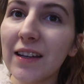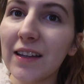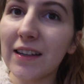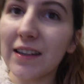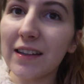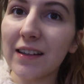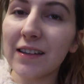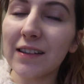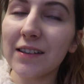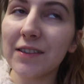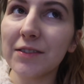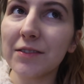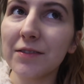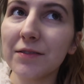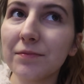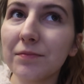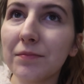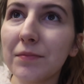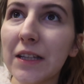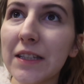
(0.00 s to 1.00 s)
e,
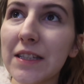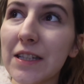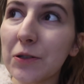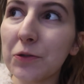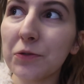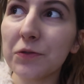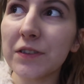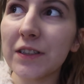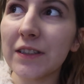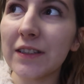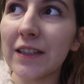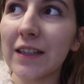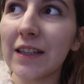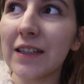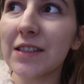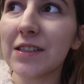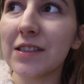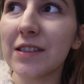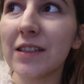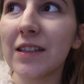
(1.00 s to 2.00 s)
mleczaków się nie
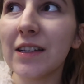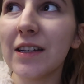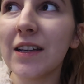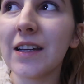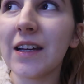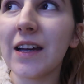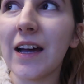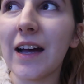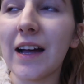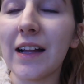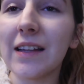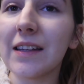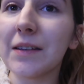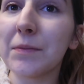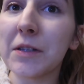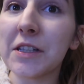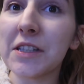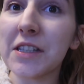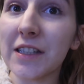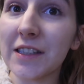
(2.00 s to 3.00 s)
leczy, ale
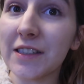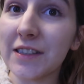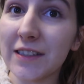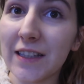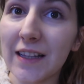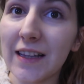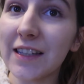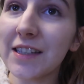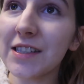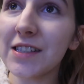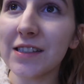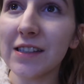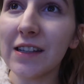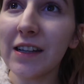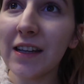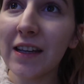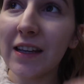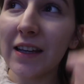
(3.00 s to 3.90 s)
mleczaki się leczy,